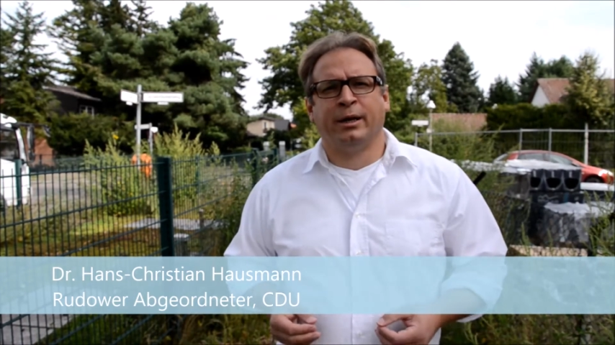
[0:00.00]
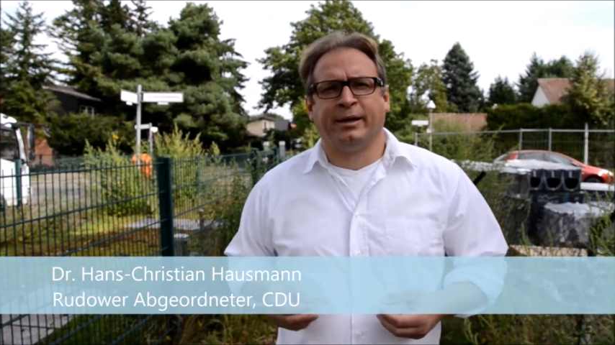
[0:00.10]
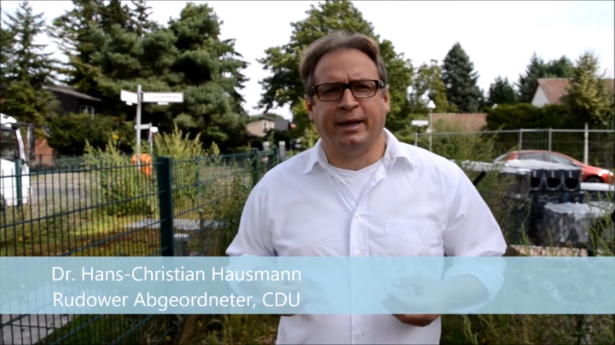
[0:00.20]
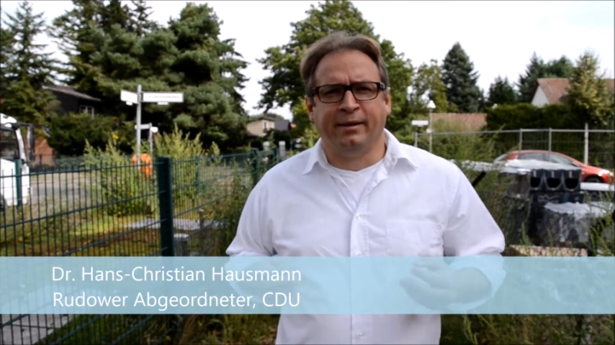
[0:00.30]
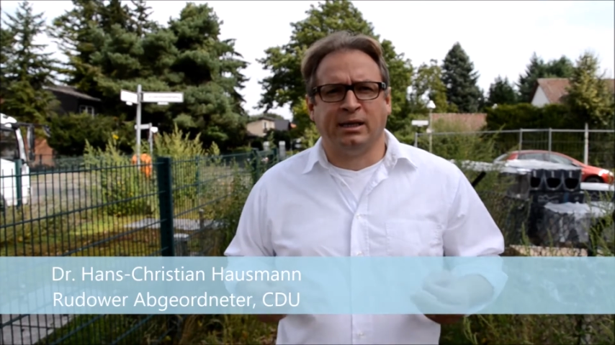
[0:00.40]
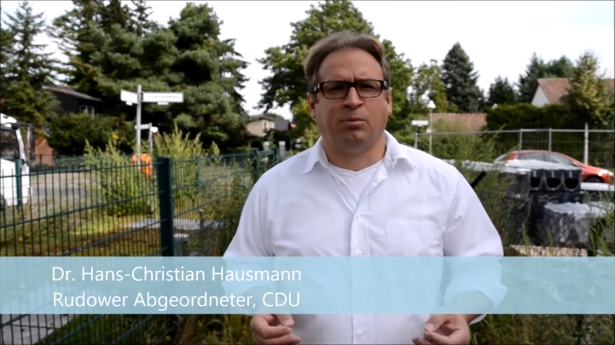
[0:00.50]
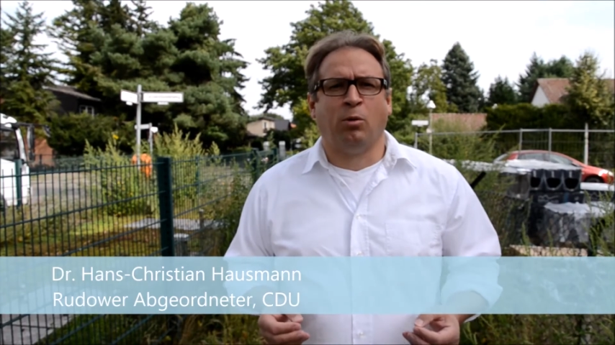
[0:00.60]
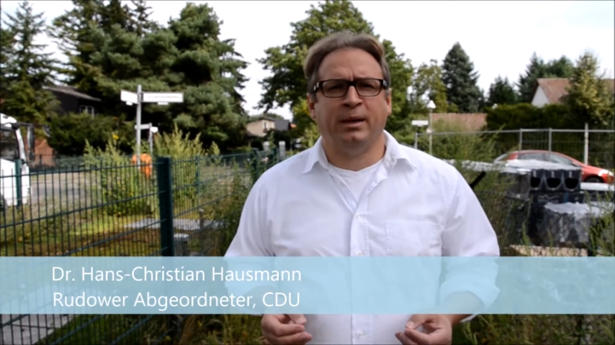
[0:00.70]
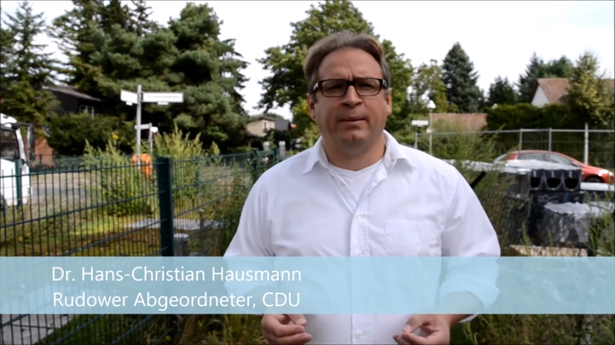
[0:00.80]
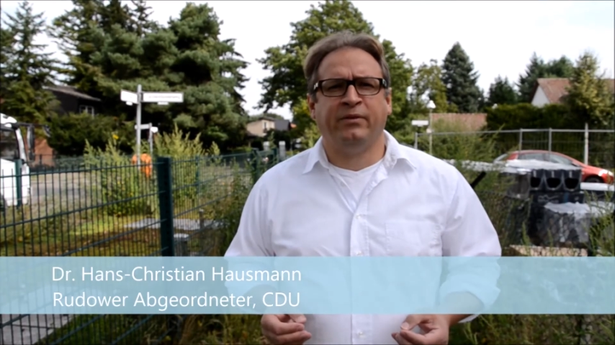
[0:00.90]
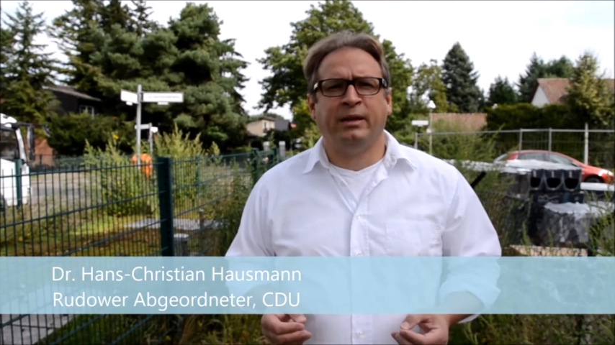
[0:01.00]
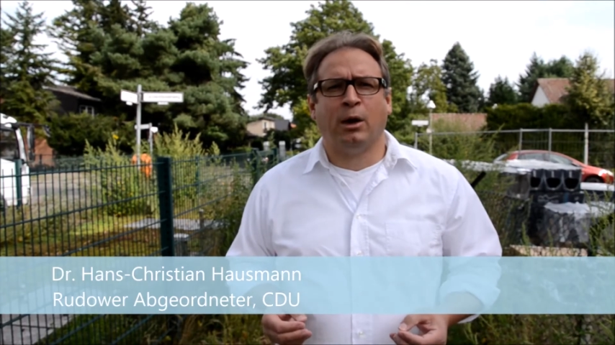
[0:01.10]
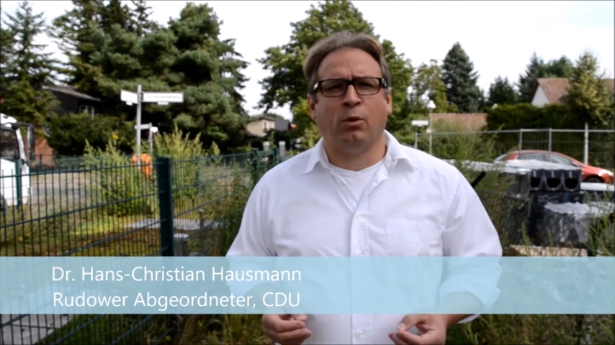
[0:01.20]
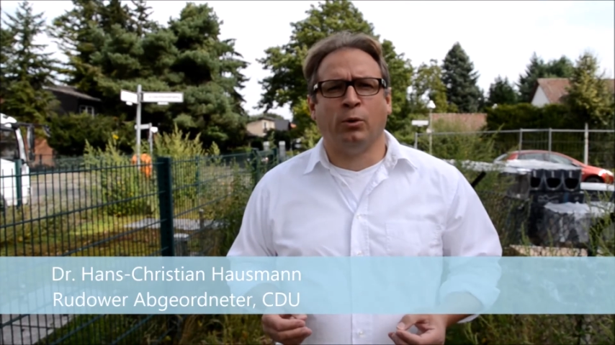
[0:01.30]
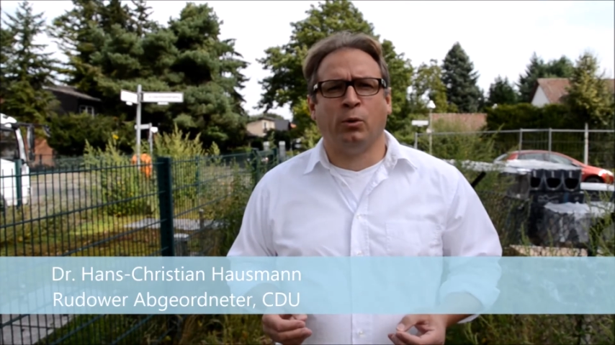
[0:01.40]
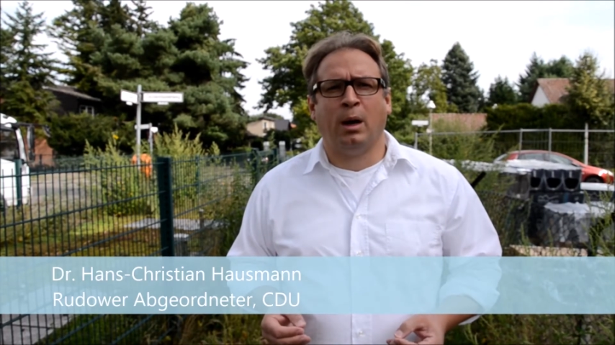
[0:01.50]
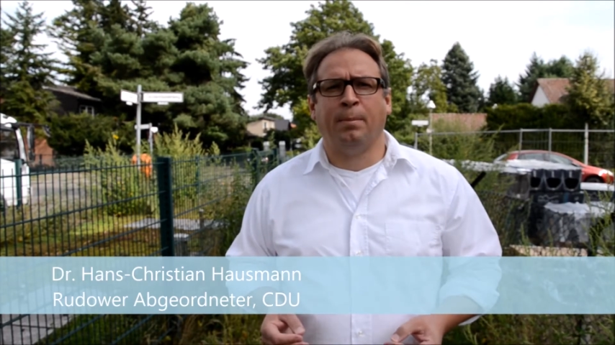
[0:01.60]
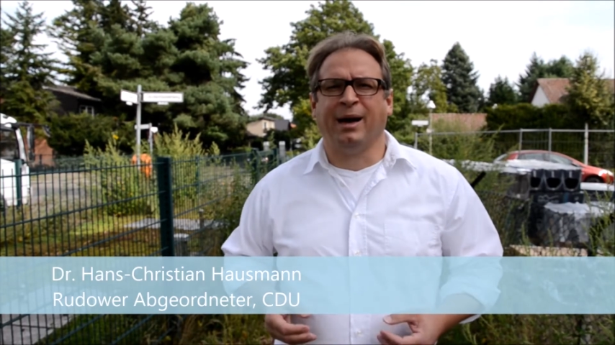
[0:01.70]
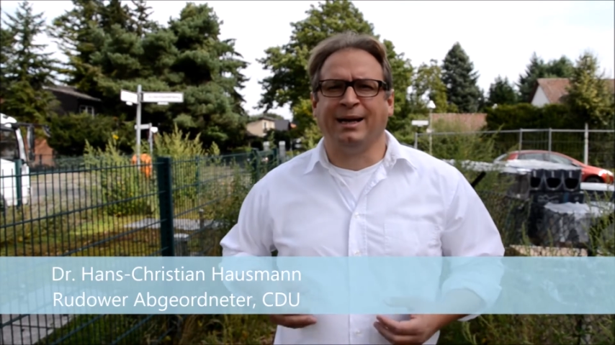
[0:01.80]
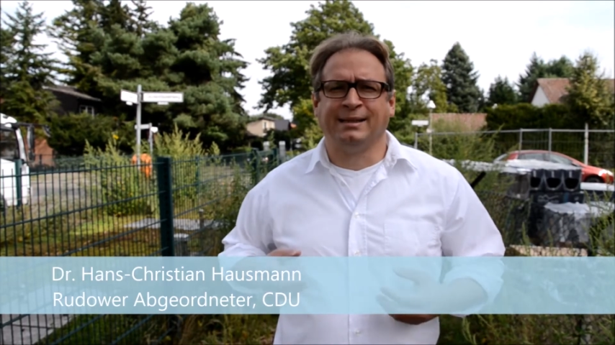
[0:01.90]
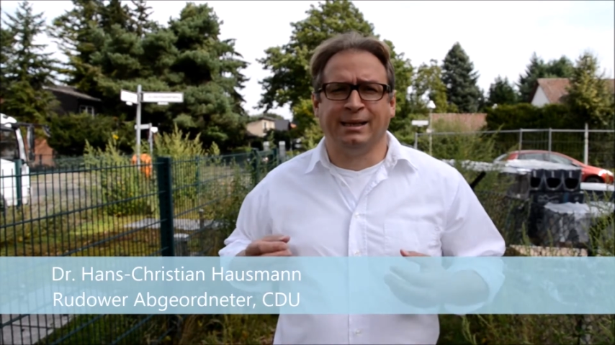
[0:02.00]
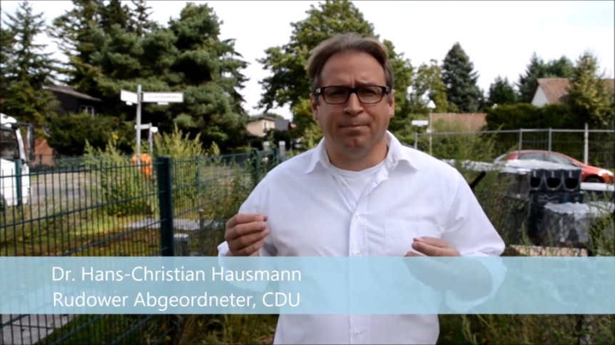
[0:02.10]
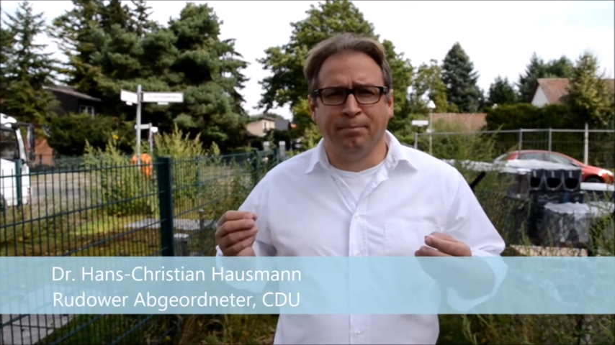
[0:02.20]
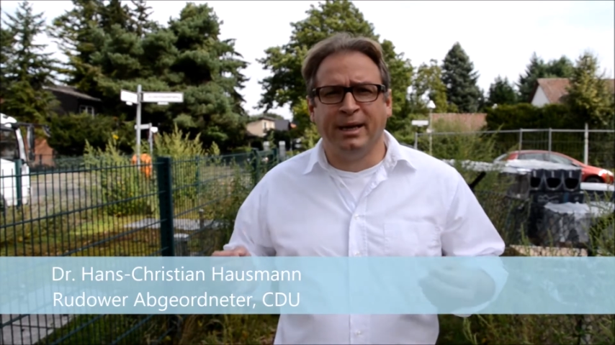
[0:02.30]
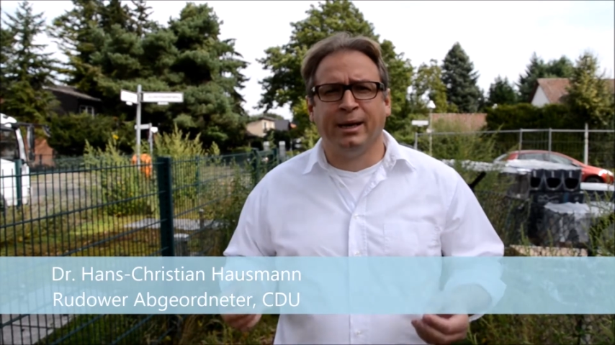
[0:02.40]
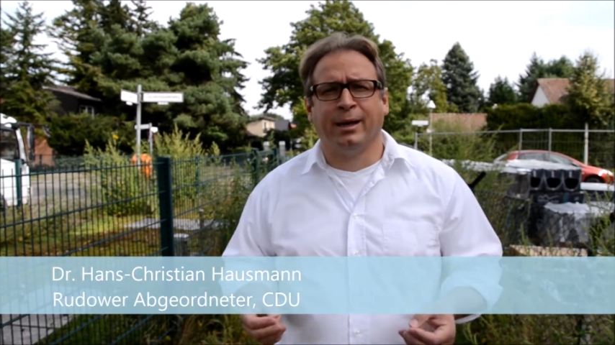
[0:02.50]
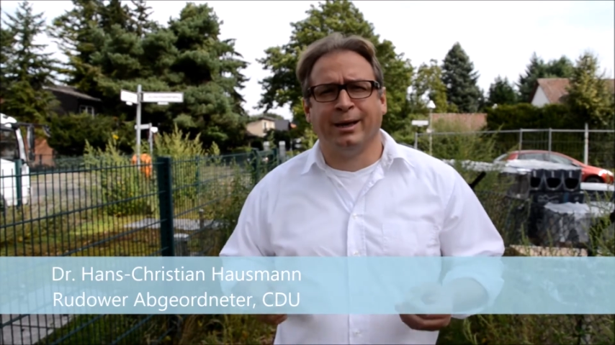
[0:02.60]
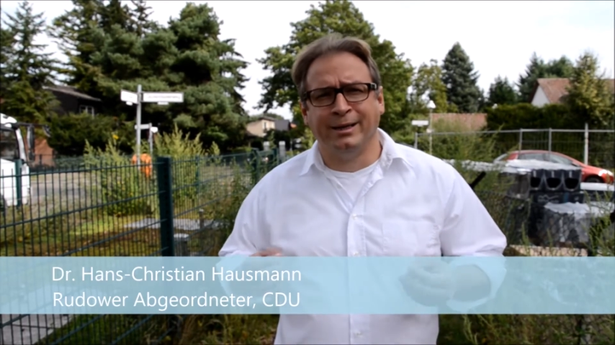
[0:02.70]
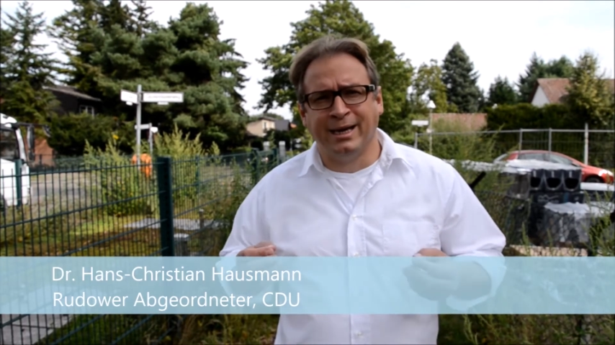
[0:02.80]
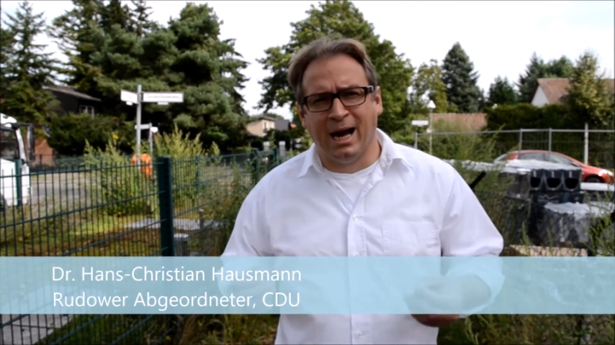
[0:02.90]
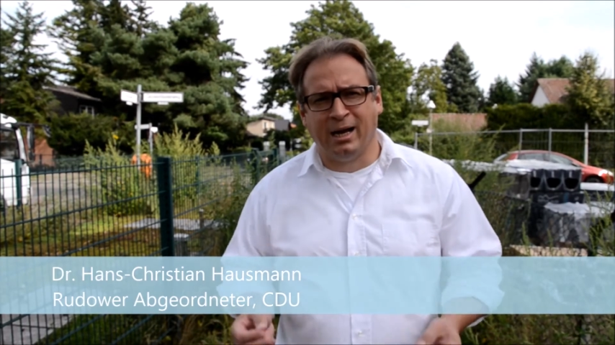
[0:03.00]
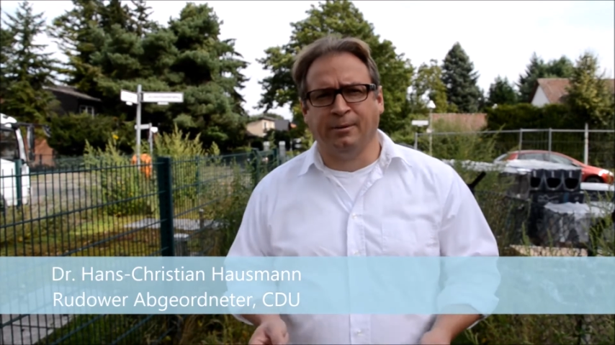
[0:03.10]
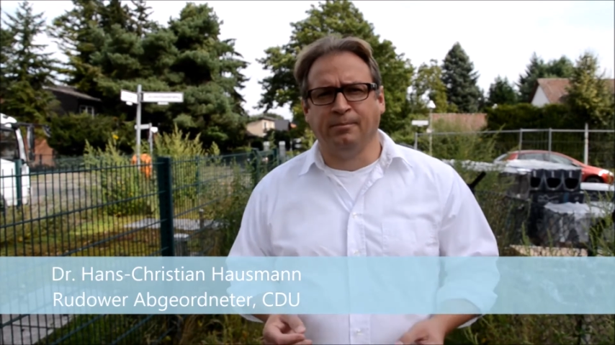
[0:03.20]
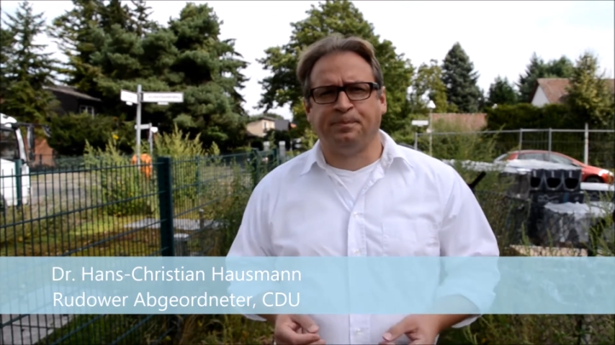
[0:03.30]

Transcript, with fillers: kennt das Problem vieler Rodua bereits seit mehreren Jahren.